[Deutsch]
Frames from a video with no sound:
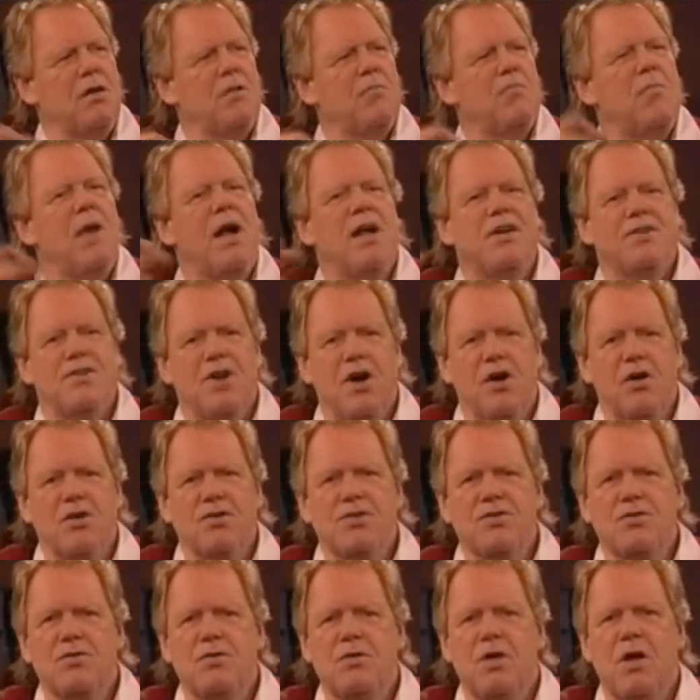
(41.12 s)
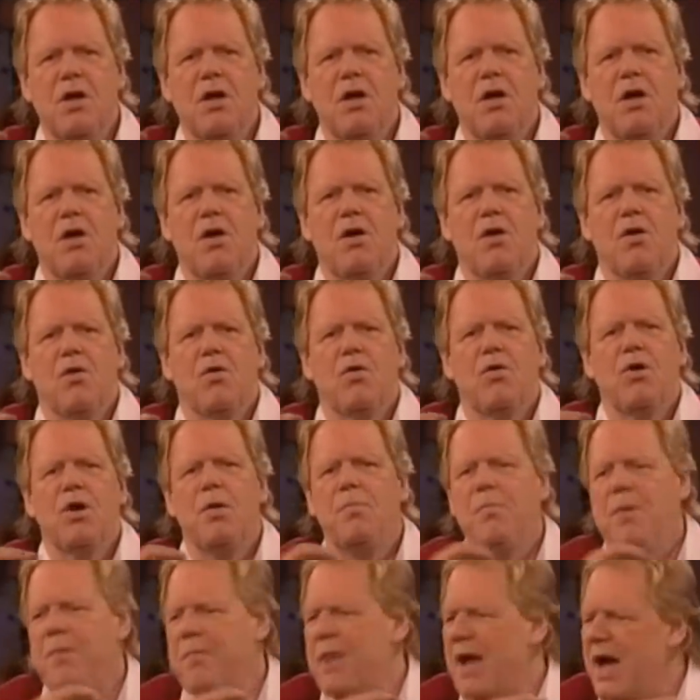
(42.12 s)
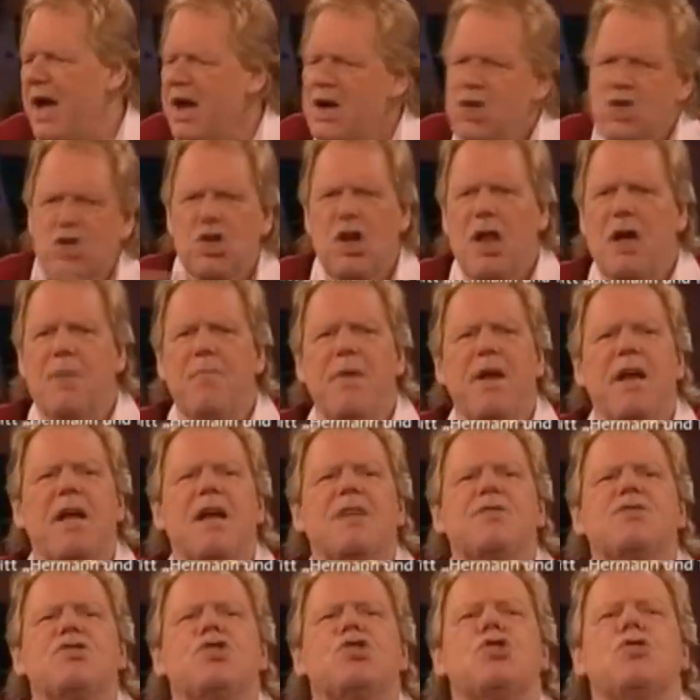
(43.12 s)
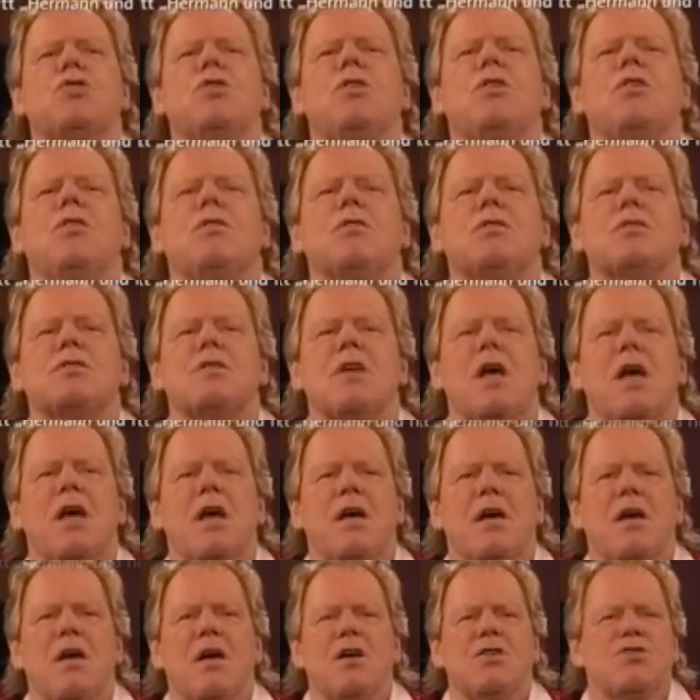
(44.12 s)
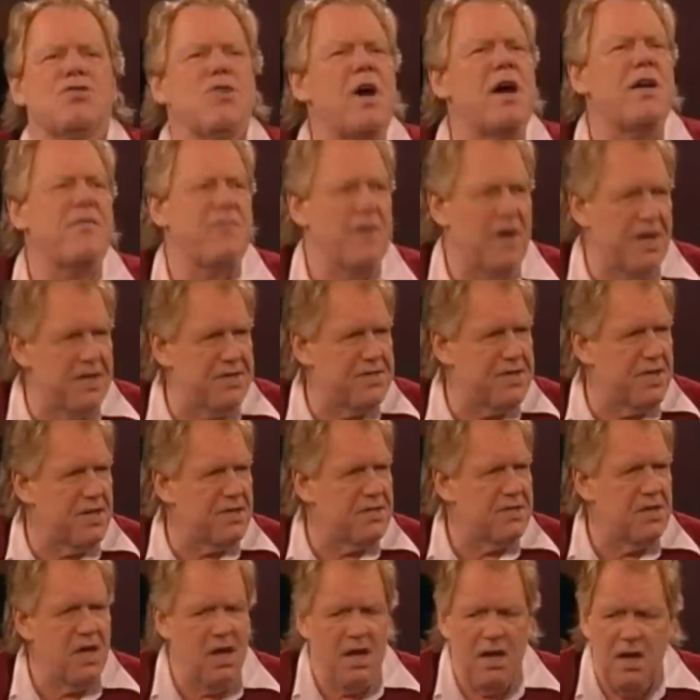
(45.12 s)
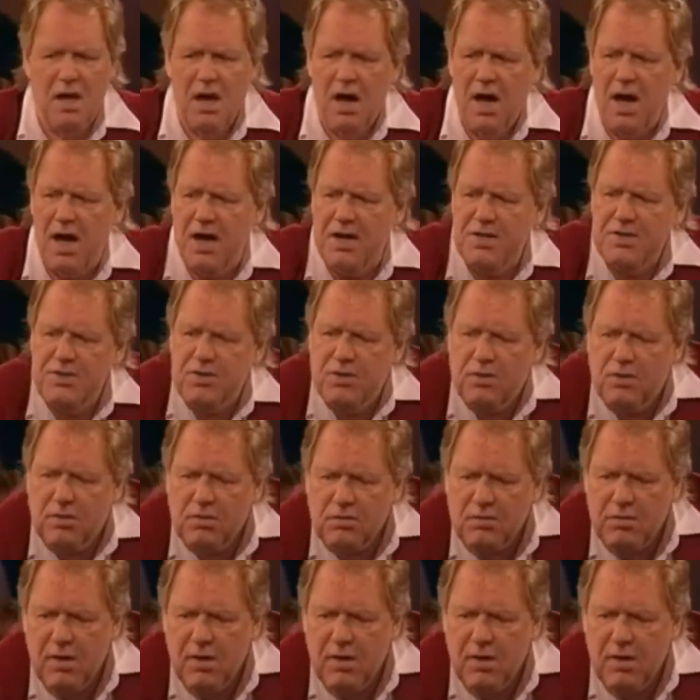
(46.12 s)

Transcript: mal 1000 und ich bin mit einem Schlag meine ganzen Schulden los. So einfach ist das. Also